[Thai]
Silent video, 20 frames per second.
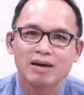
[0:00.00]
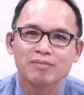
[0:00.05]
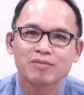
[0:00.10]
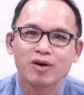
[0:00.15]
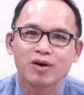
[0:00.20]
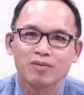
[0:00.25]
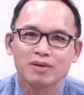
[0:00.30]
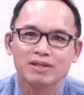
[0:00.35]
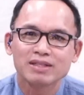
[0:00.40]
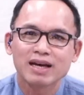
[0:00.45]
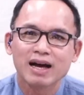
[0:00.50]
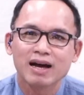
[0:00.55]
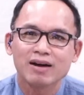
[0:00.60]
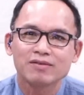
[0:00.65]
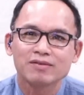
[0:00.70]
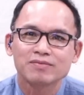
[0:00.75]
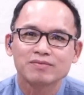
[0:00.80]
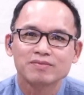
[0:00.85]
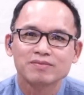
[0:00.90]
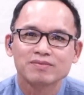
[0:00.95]
ของพระเจ้า
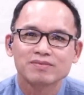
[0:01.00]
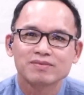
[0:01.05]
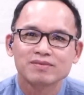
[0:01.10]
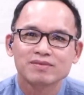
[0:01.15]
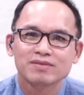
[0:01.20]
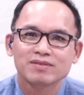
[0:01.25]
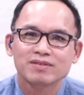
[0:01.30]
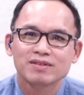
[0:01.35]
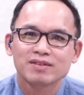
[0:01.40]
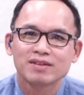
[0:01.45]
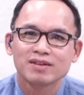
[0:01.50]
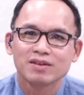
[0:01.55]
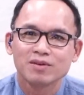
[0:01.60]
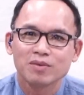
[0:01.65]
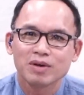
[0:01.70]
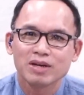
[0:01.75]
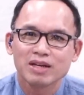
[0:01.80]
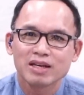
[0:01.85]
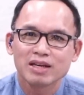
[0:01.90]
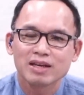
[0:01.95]

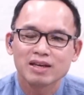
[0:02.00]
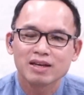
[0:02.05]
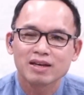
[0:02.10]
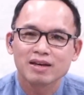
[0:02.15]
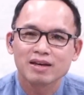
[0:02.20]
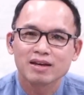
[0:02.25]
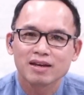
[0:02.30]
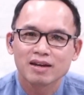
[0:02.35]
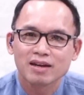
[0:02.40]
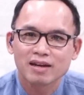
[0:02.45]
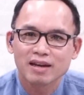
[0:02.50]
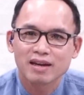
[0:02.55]
วันนี้เน